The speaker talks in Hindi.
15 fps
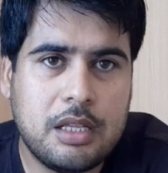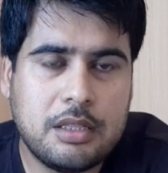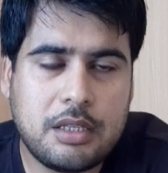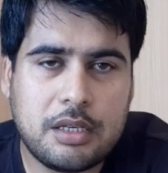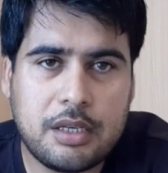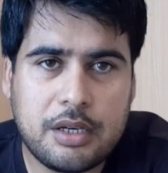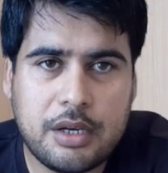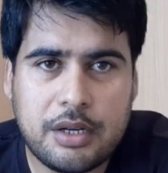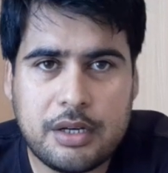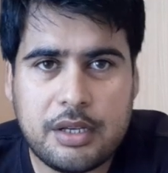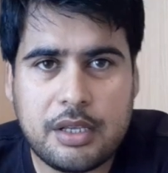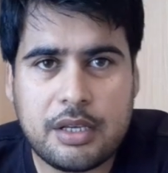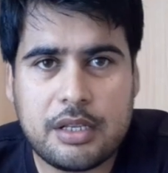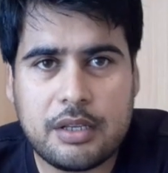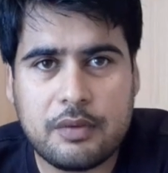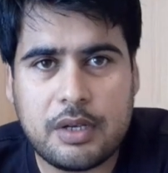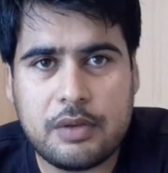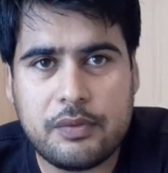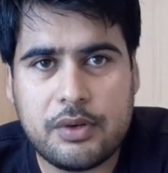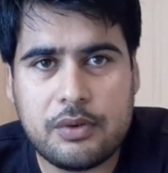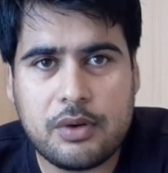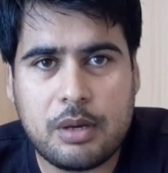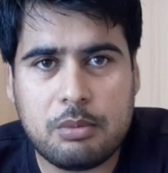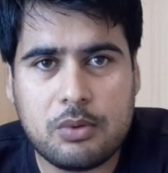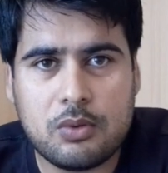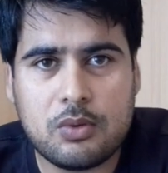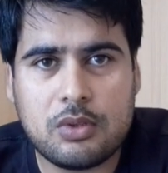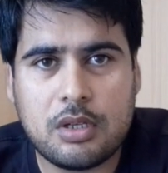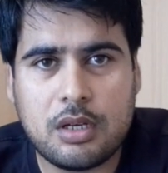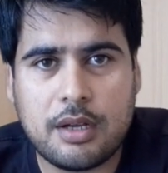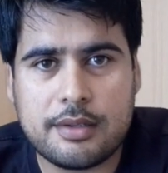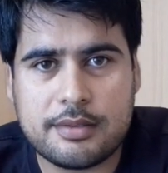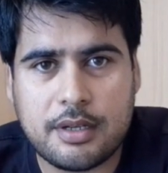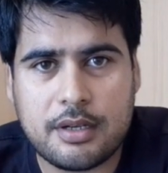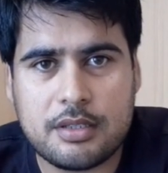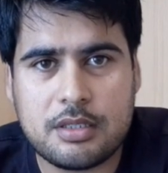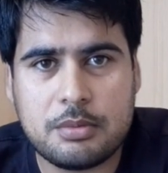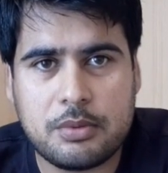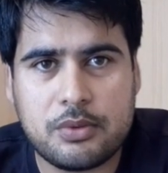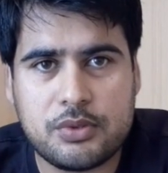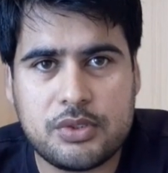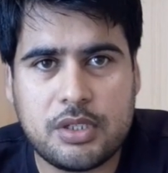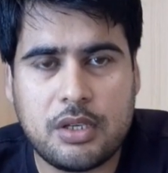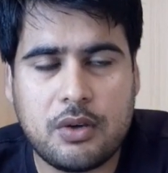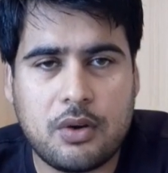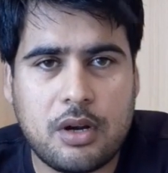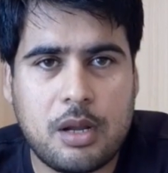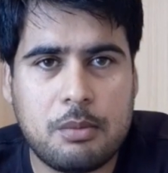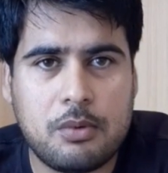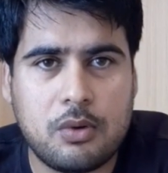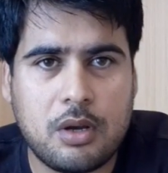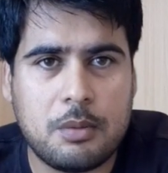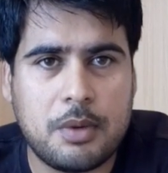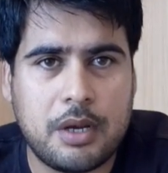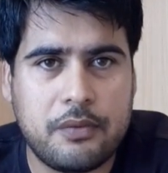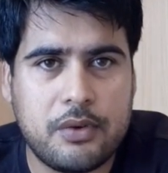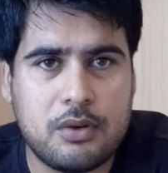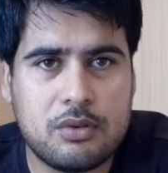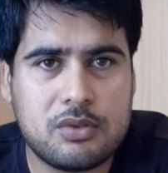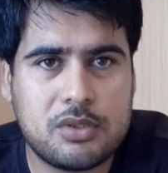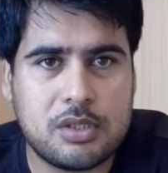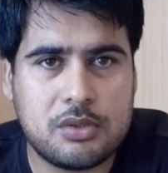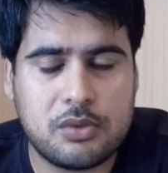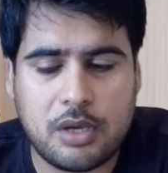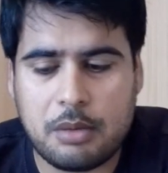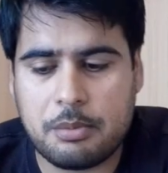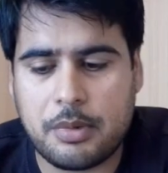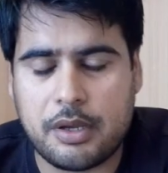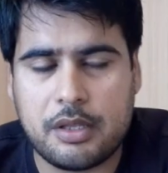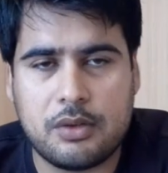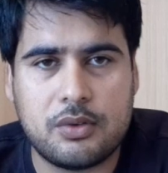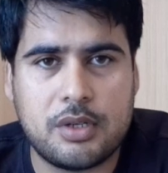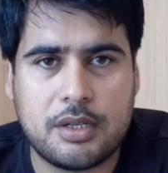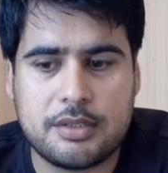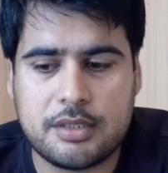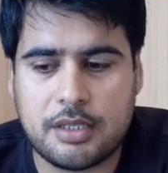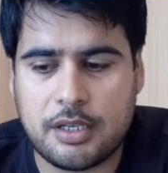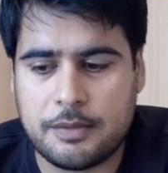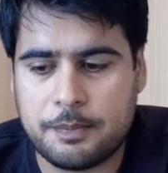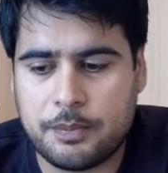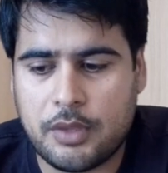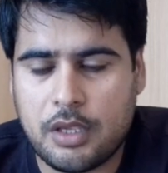ताकि हर नए आने वाली वीडियो आप लोगों तक आसानी से पहुंच सके और आप लोग हमारी वीडियोस से जो है फ़ायदा उठा सकें